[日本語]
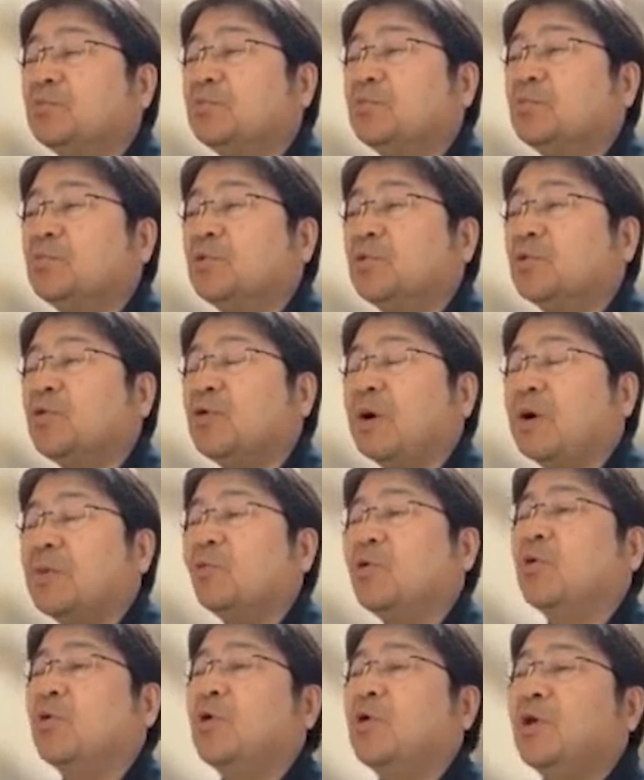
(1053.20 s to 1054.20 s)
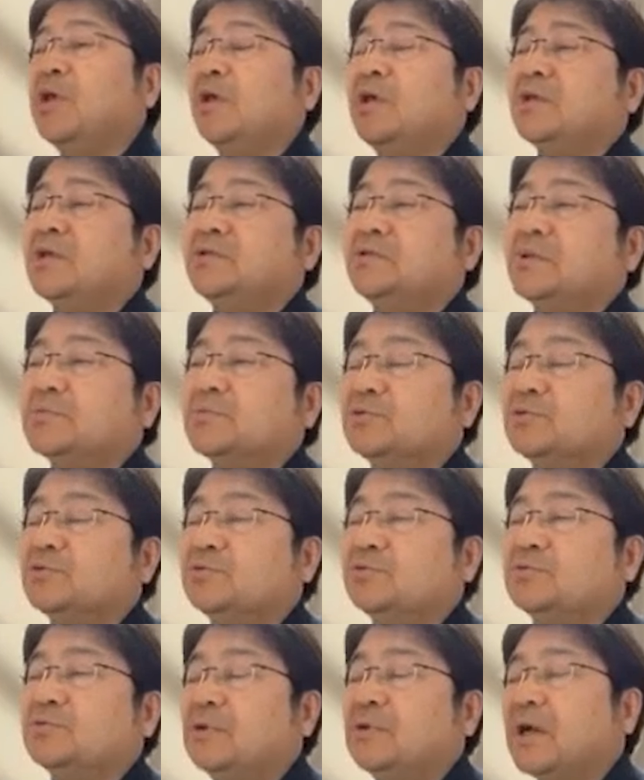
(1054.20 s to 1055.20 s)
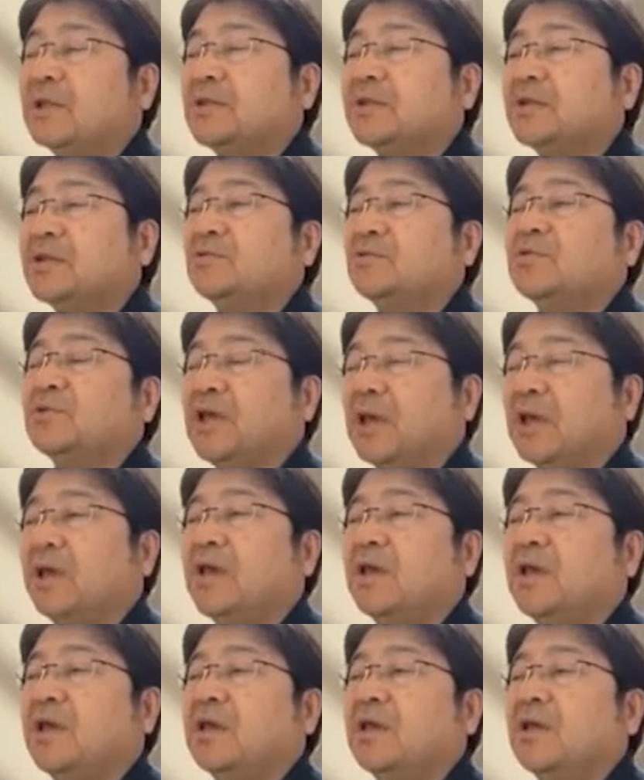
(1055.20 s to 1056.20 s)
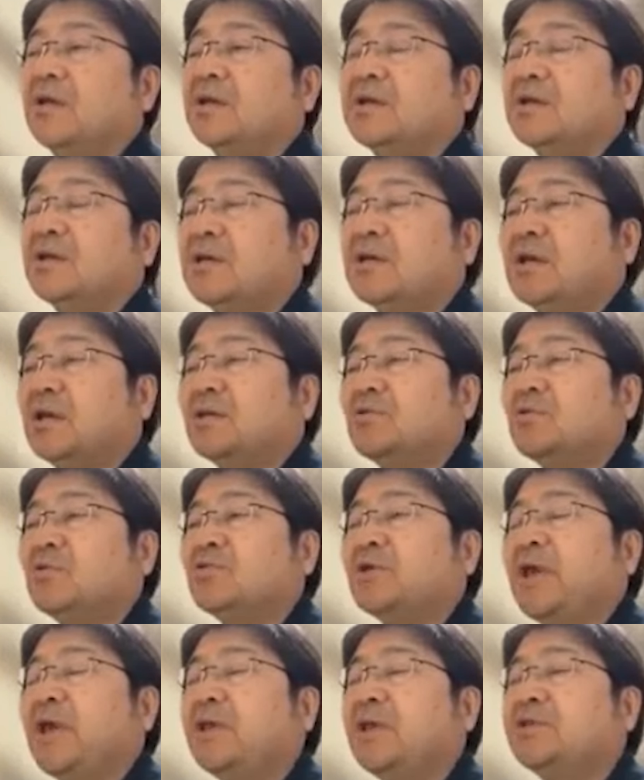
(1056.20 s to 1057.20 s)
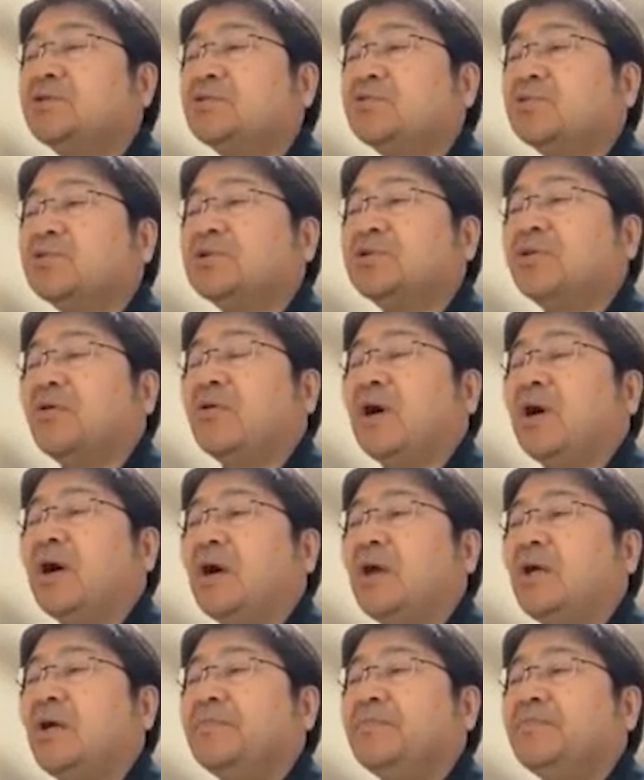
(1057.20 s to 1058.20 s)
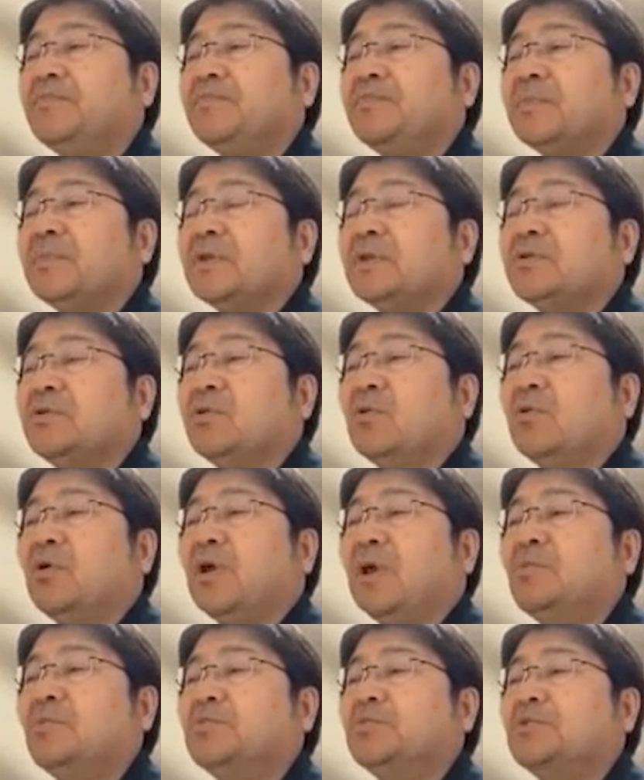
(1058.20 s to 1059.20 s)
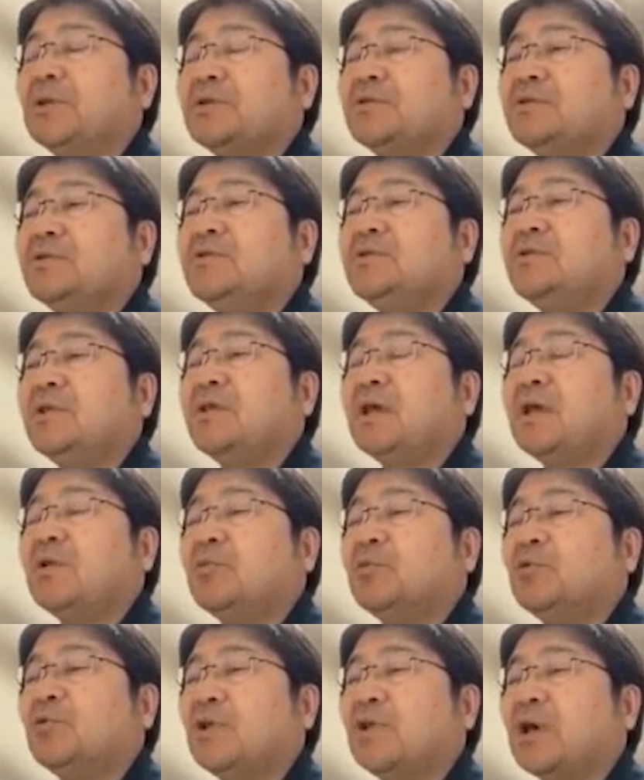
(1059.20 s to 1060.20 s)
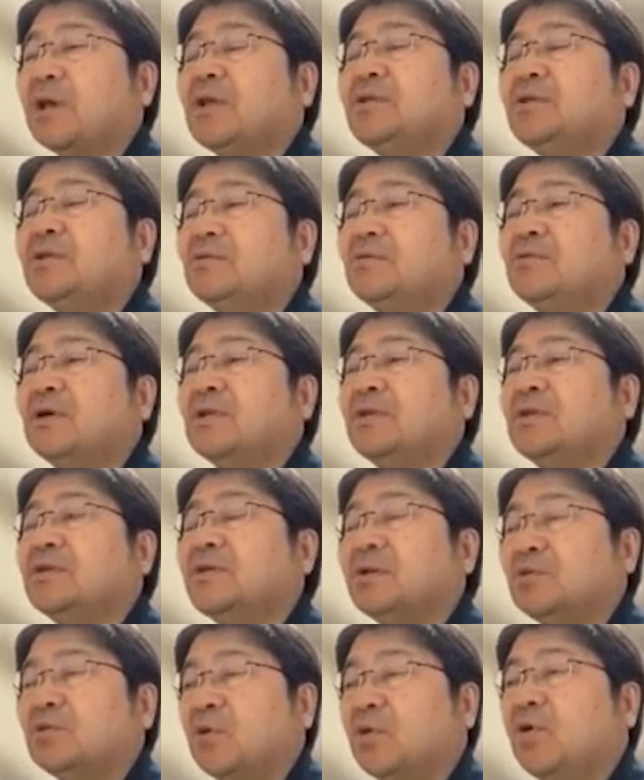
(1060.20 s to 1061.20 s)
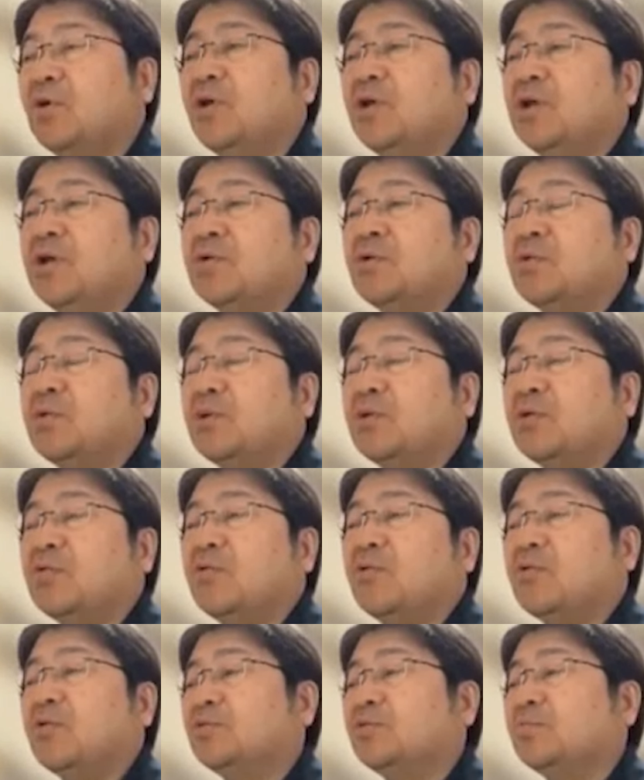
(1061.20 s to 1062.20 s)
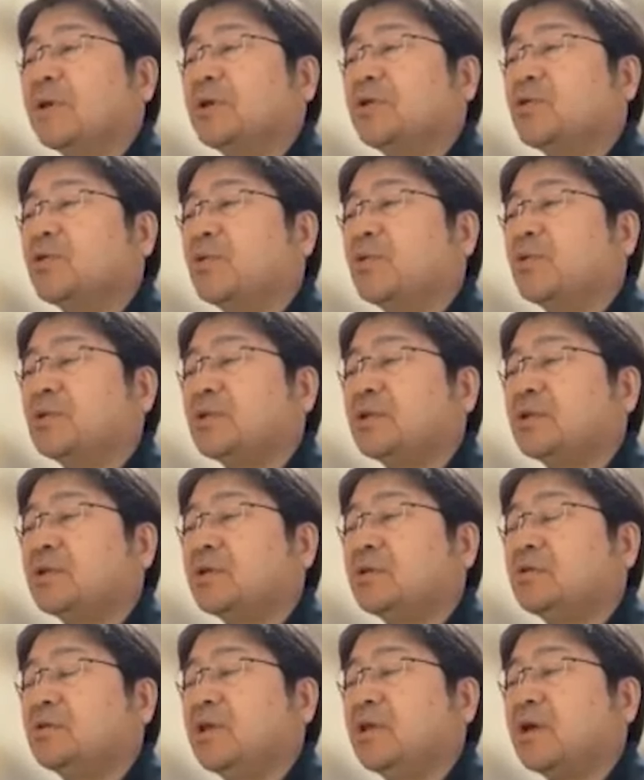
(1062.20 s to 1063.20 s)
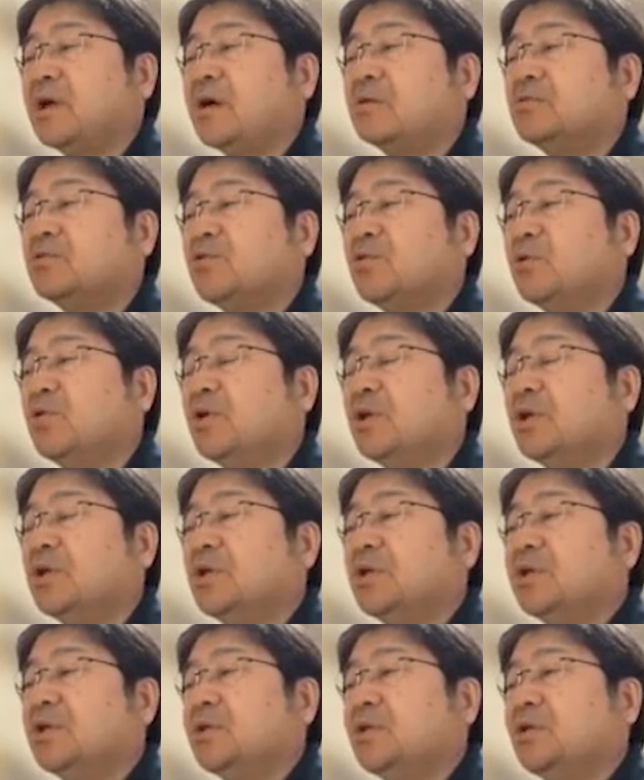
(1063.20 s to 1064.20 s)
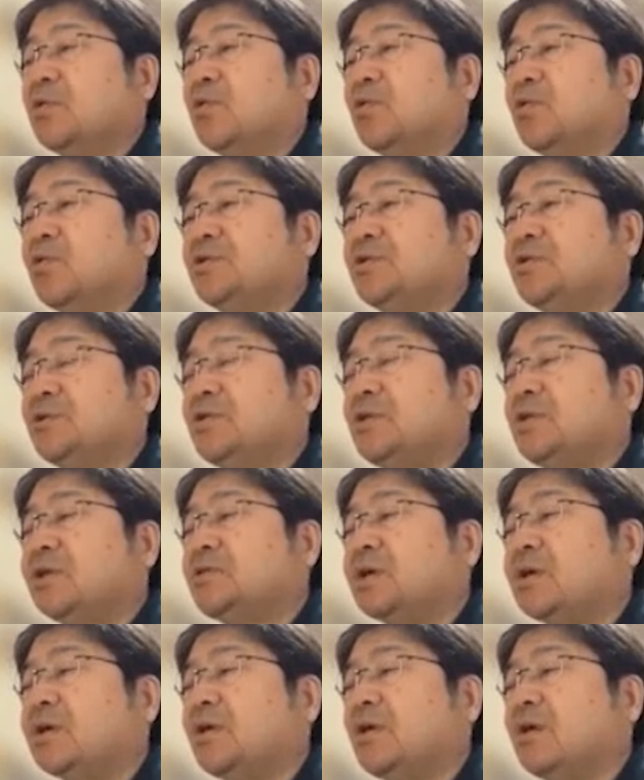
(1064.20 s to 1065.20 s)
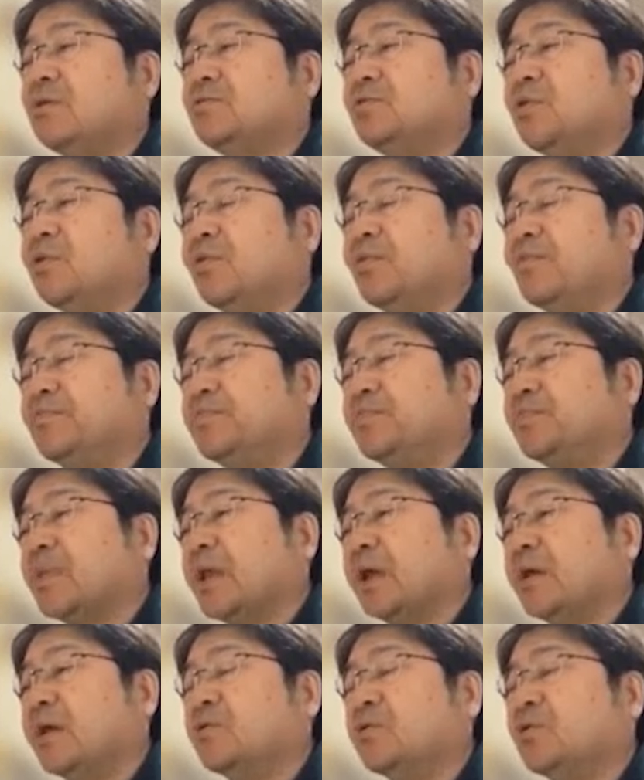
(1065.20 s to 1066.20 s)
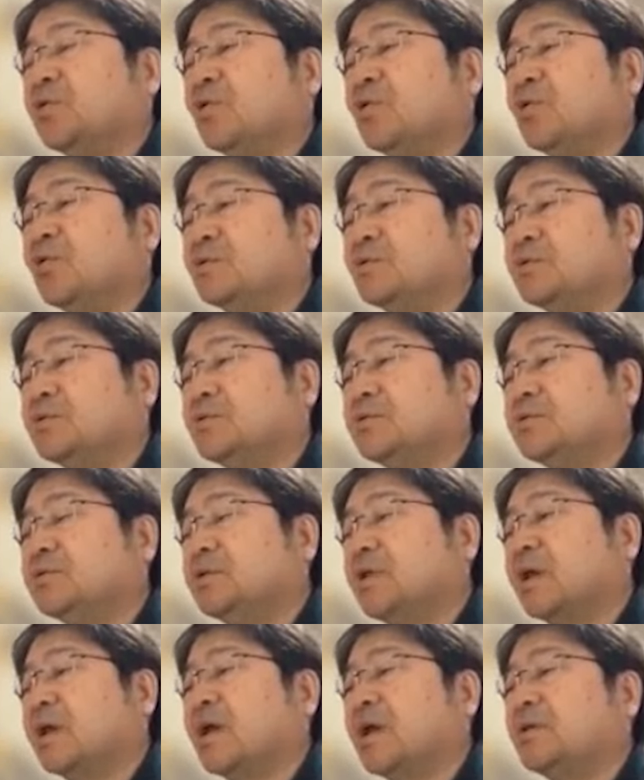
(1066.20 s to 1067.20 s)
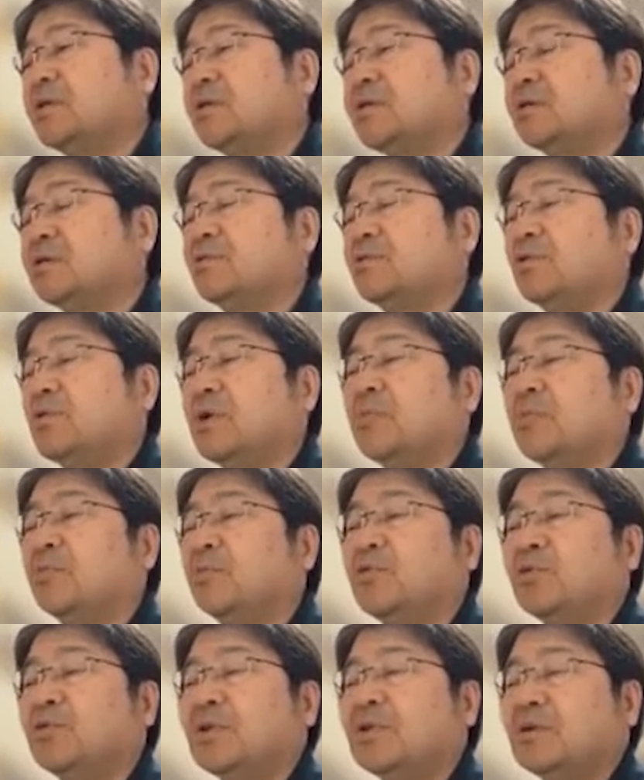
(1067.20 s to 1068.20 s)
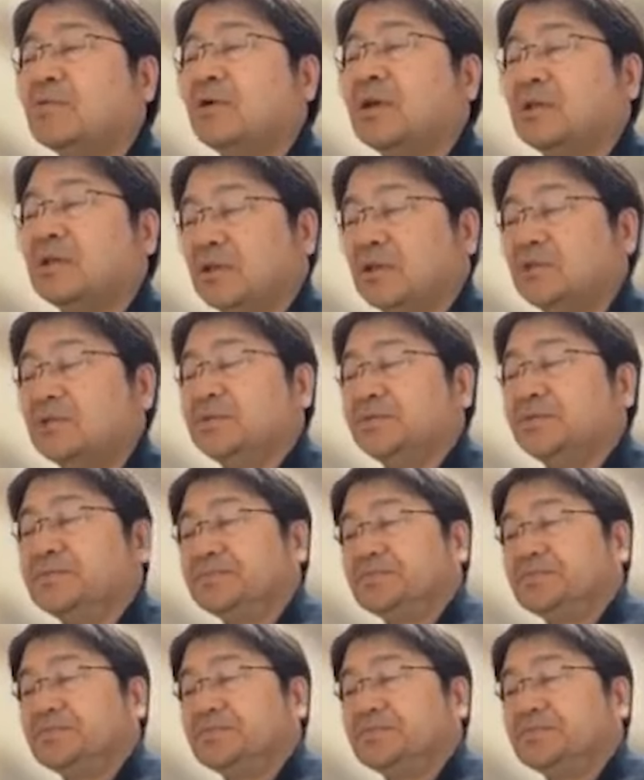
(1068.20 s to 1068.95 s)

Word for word: ものはもう全部分かっているので、結局変数としては、その M プラス1世代のものだけになるわけですけど、これを行列で書くと、下三角の行列だけが出てくるようなものになるわけです。